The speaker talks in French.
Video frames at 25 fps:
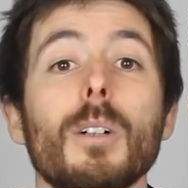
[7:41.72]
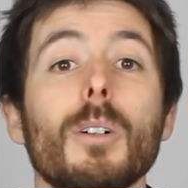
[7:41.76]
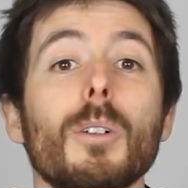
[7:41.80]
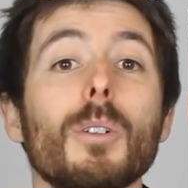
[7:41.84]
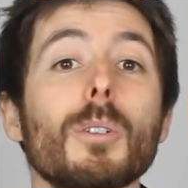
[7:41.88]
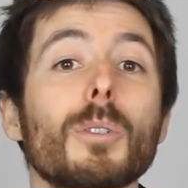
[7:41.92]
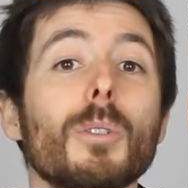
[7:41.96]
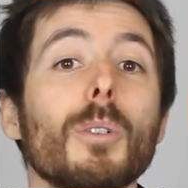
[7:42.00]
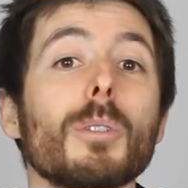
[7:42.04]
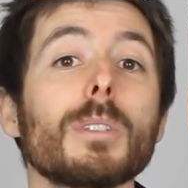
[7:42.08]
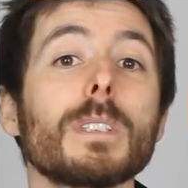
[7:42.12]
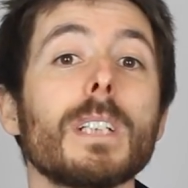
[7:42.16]

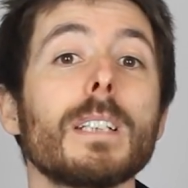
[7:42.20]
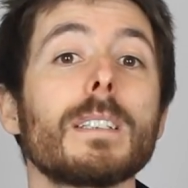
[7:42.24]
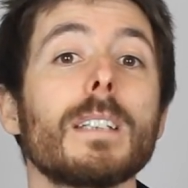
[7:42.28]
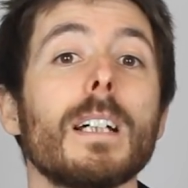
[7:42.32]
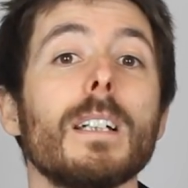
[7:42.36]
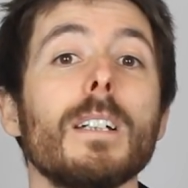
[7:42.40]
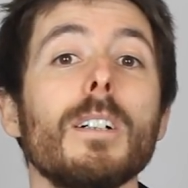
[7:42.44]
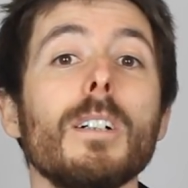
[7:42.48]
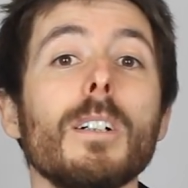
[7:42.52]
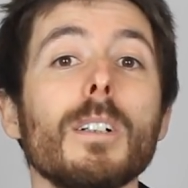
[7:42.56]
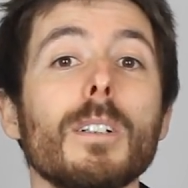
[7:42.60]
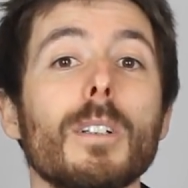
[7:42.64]
On constate
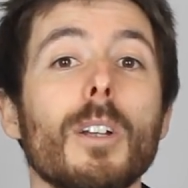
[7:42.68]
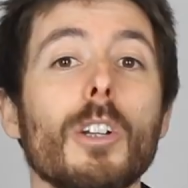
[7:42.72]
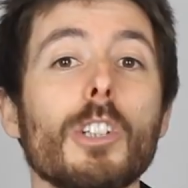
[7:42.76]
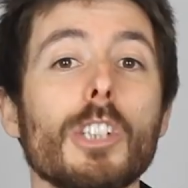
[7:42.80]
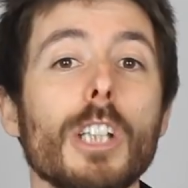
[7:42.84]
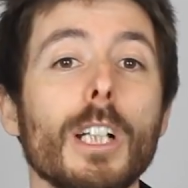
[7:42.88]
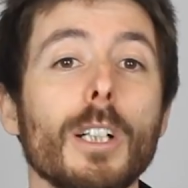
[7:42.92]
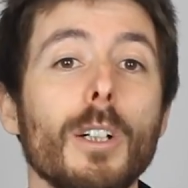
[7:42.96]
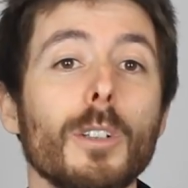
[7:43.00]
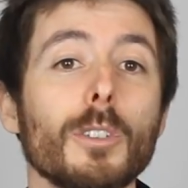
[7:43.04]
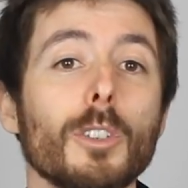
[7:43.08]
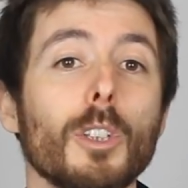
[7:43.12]
alors que
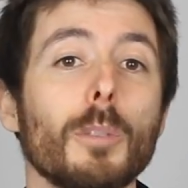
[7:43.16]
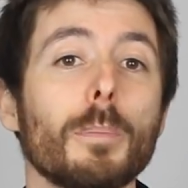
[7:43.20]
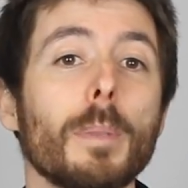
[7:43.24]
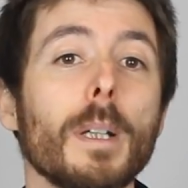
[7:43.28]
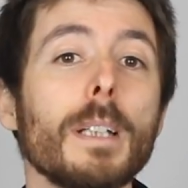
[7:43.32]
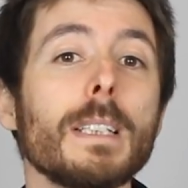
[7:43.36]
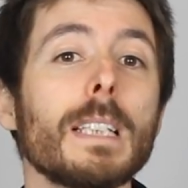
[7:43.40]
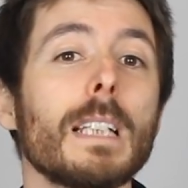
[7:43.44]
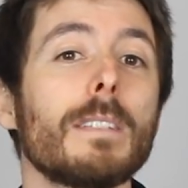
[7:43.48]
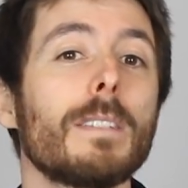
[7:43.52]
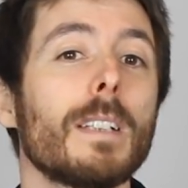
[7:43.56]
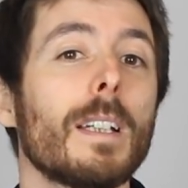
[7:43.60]
chaque
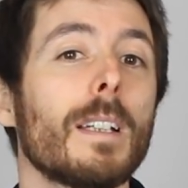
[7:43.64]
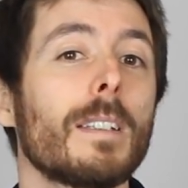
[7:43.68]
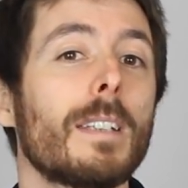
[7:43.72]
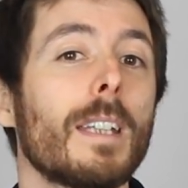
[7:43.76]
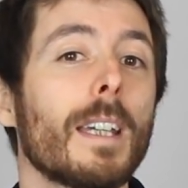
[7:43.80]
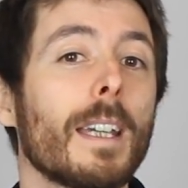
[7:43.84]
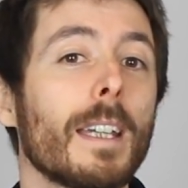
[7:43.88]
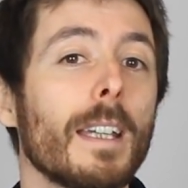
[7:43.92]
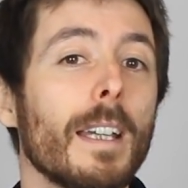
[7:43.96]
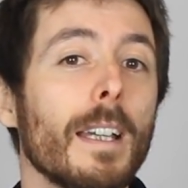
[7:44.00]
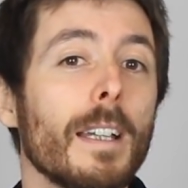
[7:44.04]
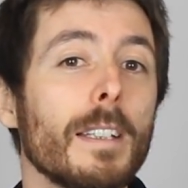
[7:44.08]
entreprise avait
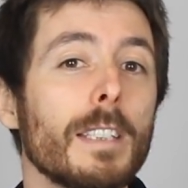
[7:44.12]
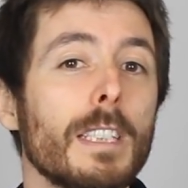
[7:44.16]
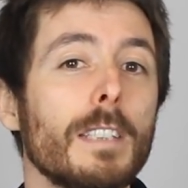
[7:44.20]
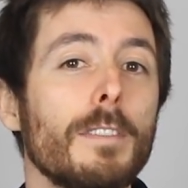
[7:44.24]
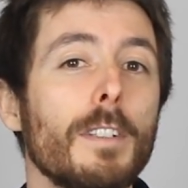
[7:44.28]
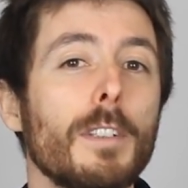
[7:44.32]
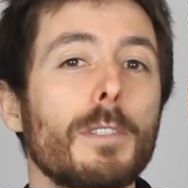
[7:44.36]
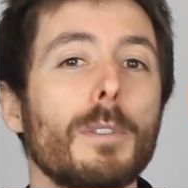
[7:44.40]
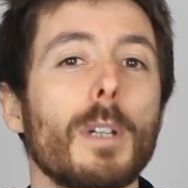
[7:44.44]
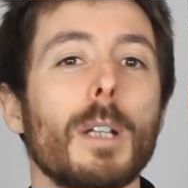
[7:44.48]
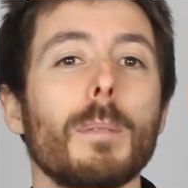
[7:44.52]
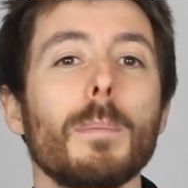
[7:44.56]
intérêt
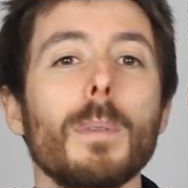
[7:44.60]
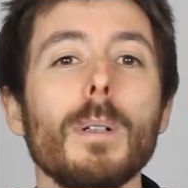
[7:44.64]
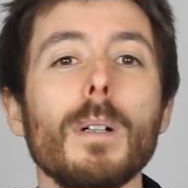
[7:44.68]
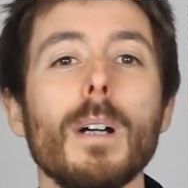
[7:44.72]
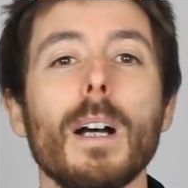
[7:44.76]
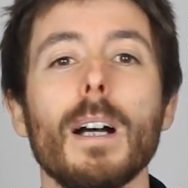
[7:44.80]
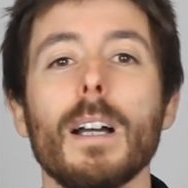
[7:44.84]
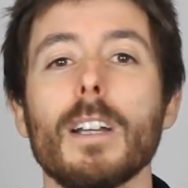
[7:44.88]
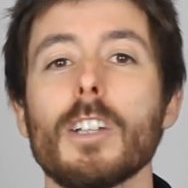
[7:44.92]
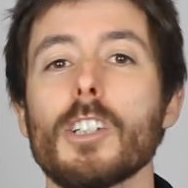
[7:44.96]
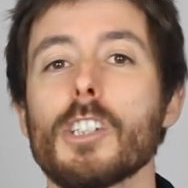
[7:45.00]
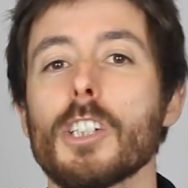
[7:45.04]
individuellement
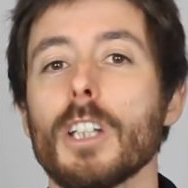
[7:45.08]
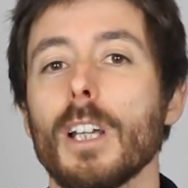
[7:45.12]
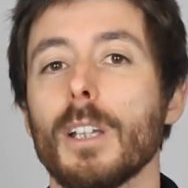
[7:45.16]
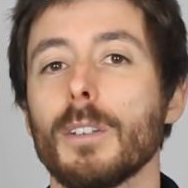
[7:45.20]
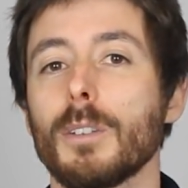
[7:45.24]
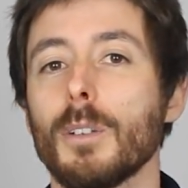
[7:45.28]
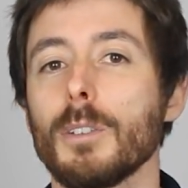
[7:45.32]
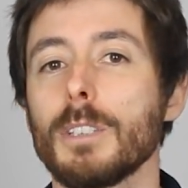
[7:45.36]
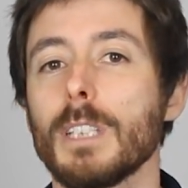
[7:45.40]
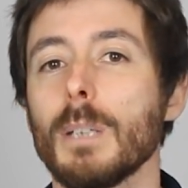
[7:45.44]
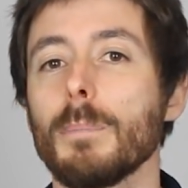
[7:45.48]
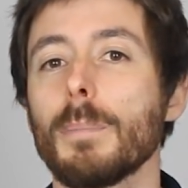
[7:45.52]
à acheter un
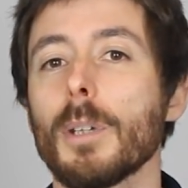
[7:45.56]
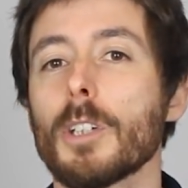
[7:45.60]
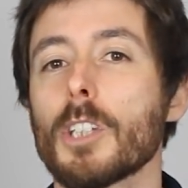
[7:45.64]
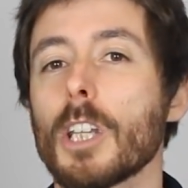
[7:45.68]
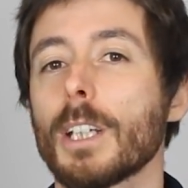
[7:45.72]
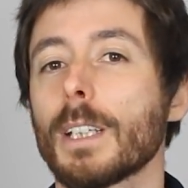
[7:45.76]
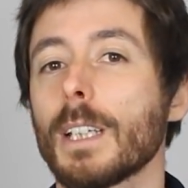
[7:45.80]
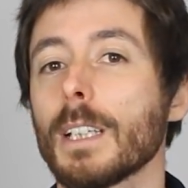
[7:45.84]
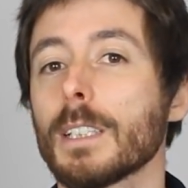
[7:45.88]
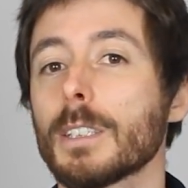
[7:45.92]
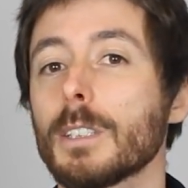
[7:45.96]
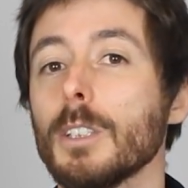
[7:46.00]
deuxième piège
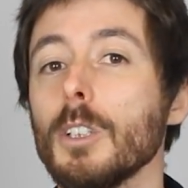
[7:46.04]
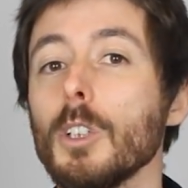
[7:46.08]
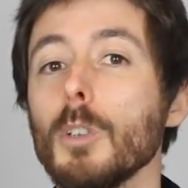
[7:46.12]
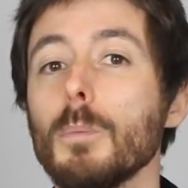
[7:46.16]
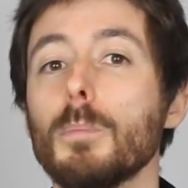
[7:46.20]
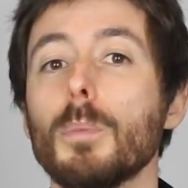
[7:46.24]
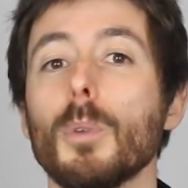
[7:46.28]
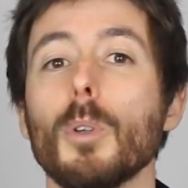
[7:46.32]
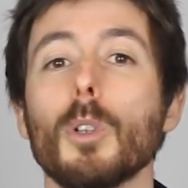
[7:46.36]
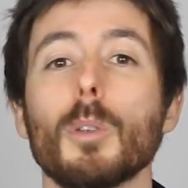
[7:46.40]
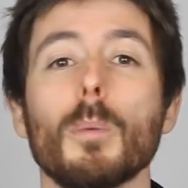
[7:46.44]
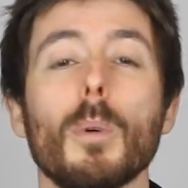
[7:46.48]
à castor
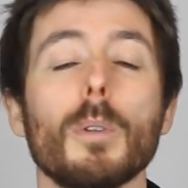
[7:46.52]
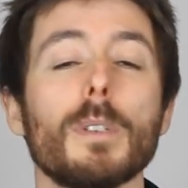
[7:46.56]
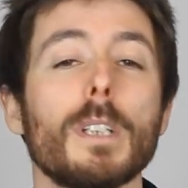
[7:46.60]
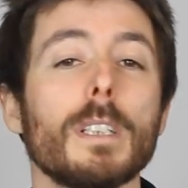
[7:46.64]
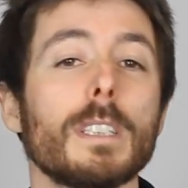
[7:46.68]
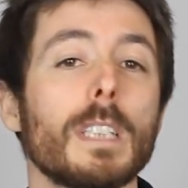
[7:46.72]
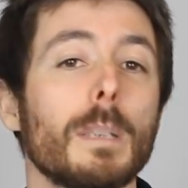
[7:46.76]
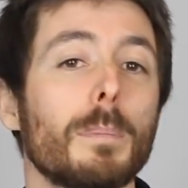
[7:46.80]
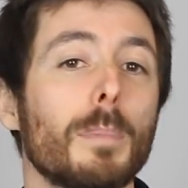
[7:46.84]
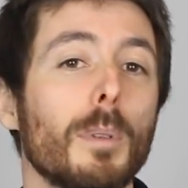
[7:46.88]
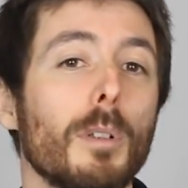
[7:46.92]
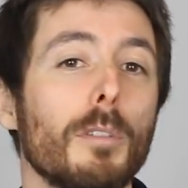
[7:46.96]
pour augmenter
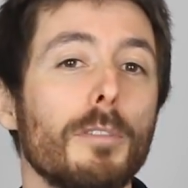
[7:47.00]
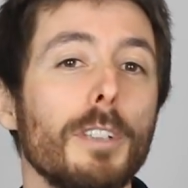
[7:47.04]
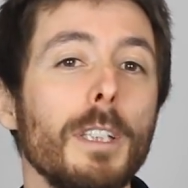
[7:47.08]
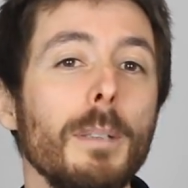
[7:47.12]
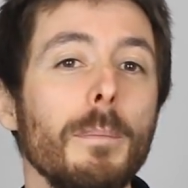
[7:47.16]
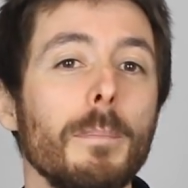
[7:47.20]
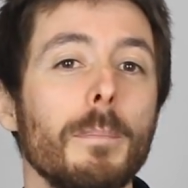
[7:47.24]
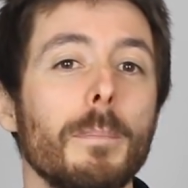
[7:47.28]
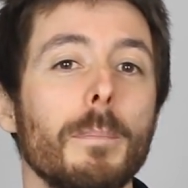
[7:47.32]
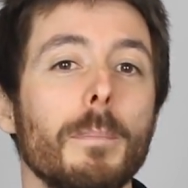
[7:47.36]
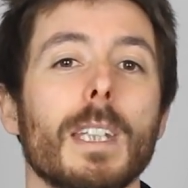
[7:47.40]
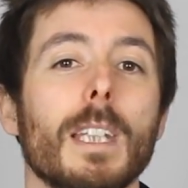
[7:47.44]
ses
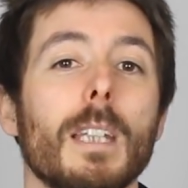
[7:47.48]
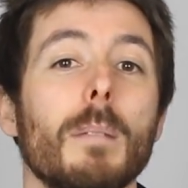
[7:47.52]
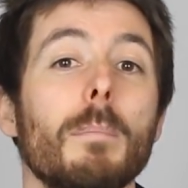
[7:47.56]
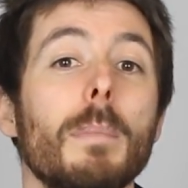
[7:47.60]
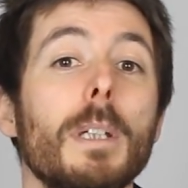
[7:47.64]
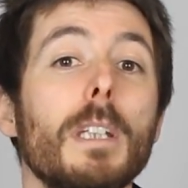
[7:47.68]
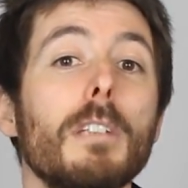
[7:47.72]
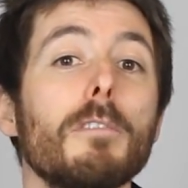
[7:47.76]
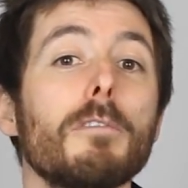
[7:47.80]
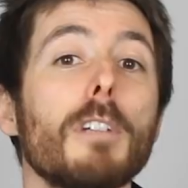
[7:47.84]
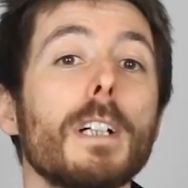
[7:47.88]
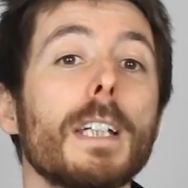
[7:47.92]
profits,
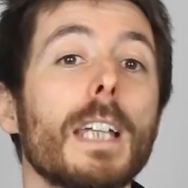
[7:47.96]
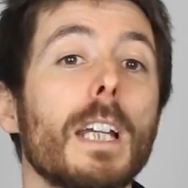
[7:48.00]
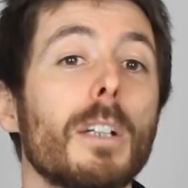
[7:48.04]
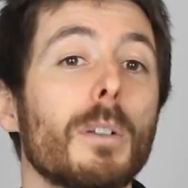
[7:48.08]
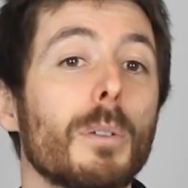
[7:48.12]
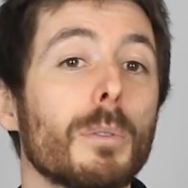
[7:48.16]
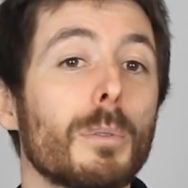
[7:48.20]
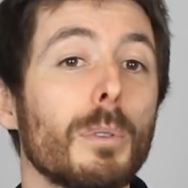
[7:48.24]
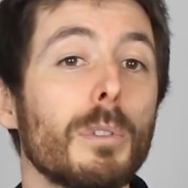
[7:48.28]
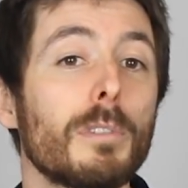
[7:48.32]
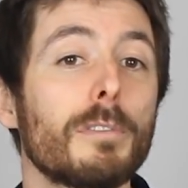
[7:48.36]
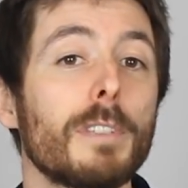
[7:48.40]
mais une fois qu'elles
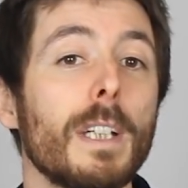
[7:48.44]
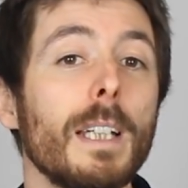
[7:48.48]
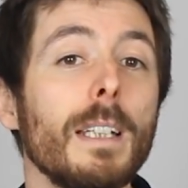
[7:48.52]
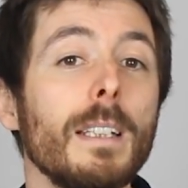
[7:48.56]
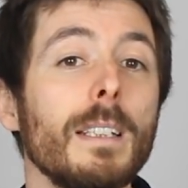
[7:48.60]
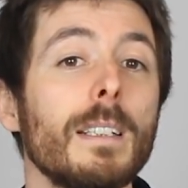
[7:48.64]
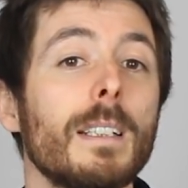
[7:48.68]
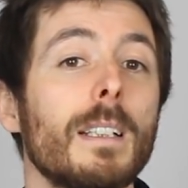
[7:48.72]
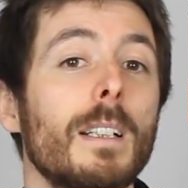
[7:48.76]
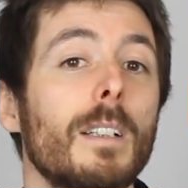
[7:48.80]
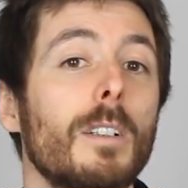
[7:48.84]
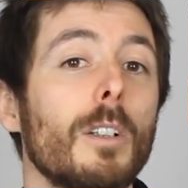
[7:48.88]
l'ont toutes
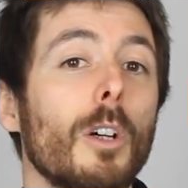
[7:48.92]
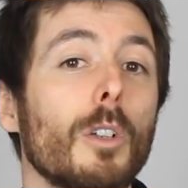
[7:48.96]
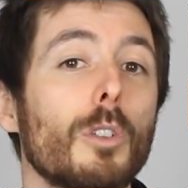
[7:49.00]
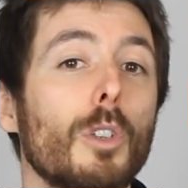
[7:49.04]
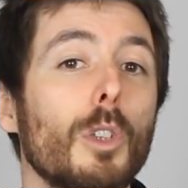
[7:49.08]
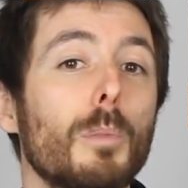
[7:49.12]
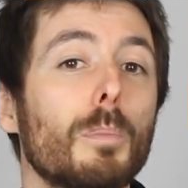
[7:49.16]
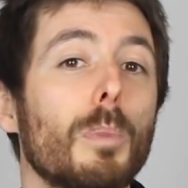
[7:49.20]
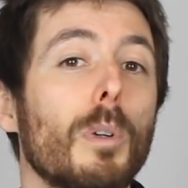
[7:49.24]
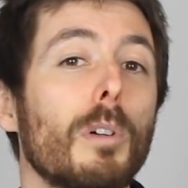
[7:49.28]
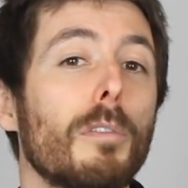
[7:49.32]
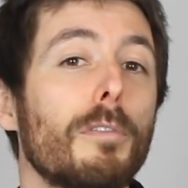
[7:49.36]
fait, leur
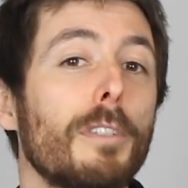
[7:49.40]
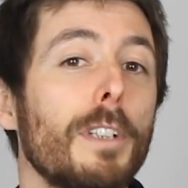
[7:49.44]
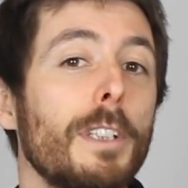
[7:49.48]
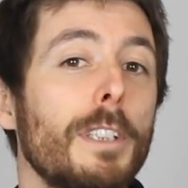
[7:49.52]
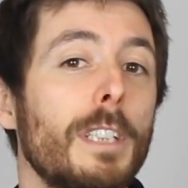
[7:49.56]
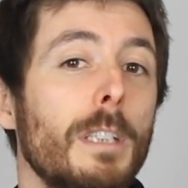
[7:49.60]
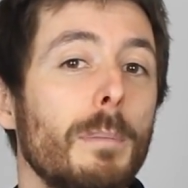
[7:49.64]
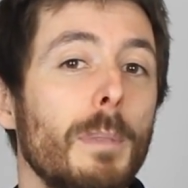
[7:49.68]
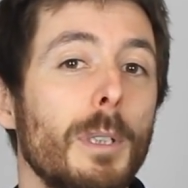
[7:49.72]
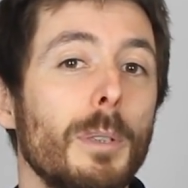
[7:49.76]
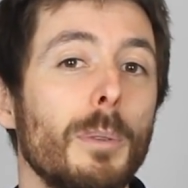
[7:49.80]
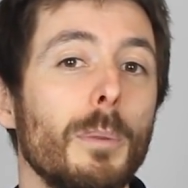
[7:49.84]
taux de profit
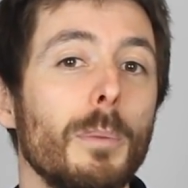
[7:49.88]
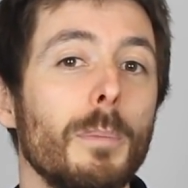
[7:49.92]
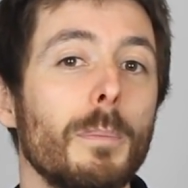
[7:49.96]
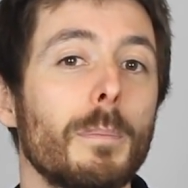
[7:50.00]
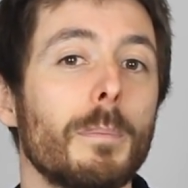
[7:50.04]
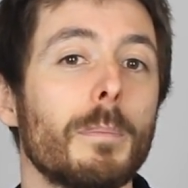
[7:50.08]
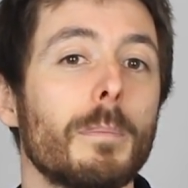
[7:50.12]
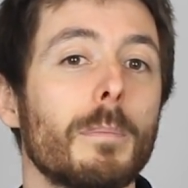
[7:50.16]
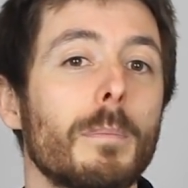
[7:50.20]
diminue.